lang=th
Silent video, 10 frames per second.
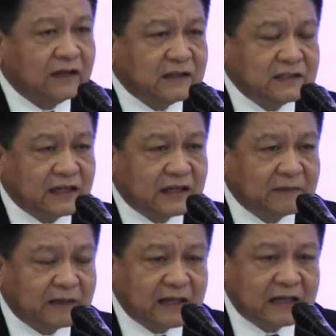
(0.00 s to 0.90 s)
จริงๆใน
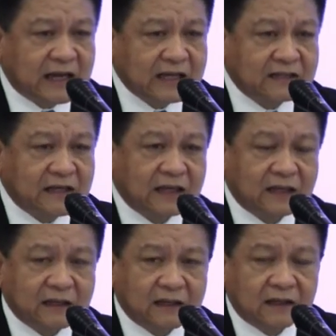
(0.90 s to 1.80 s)
ประเทศไทยเสียอีก
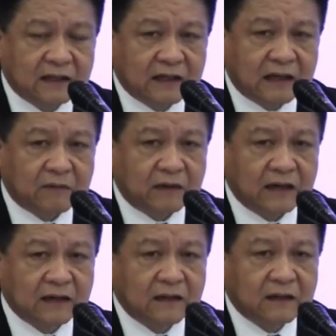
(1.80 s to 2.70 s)
นะครับเพราะนั้น